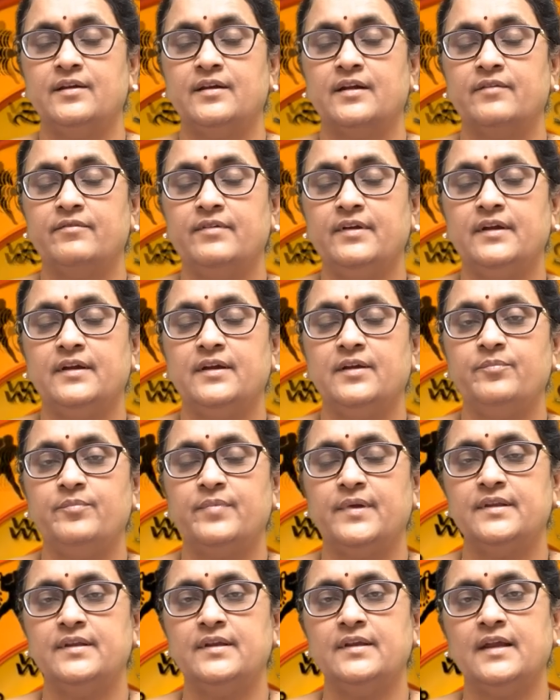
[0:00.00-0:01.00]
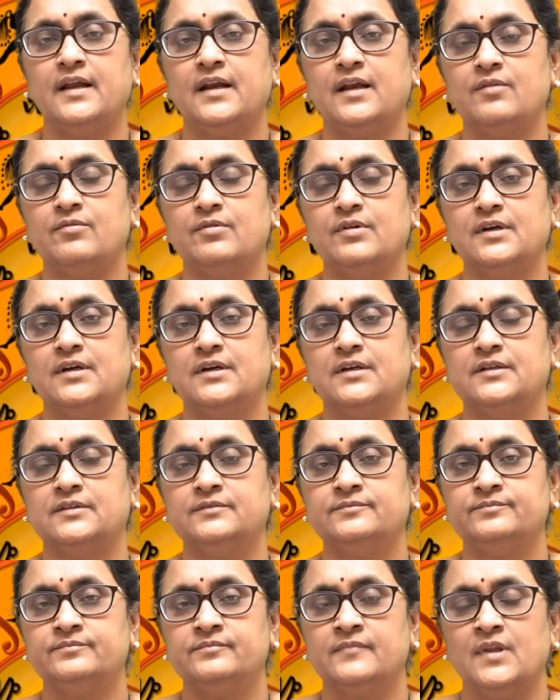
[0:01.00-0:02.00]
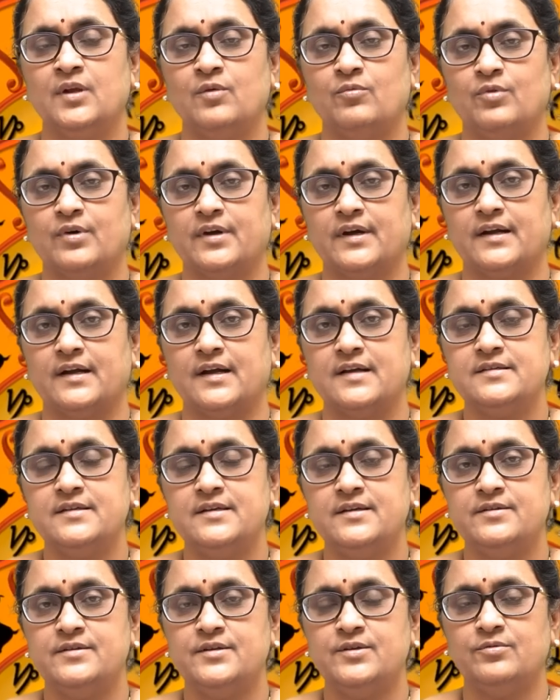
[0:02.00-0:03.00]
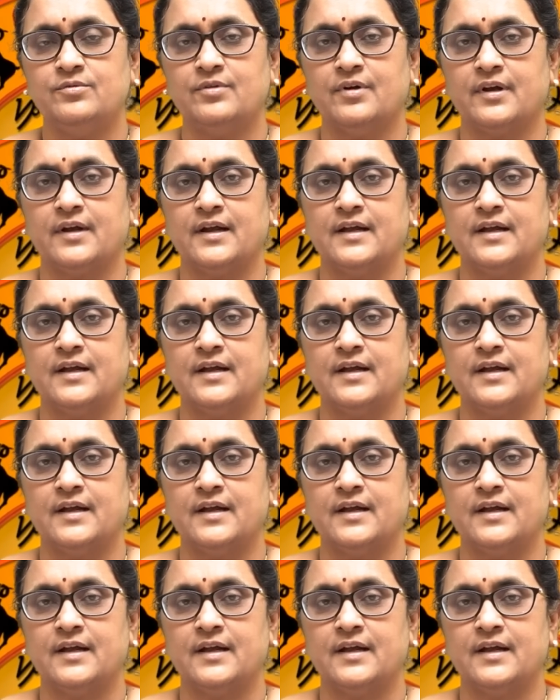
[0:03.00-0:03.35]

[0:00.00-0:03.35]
రవి ప్రతి నెల కూడా ఒక రాశి నుంచి ఇంకొక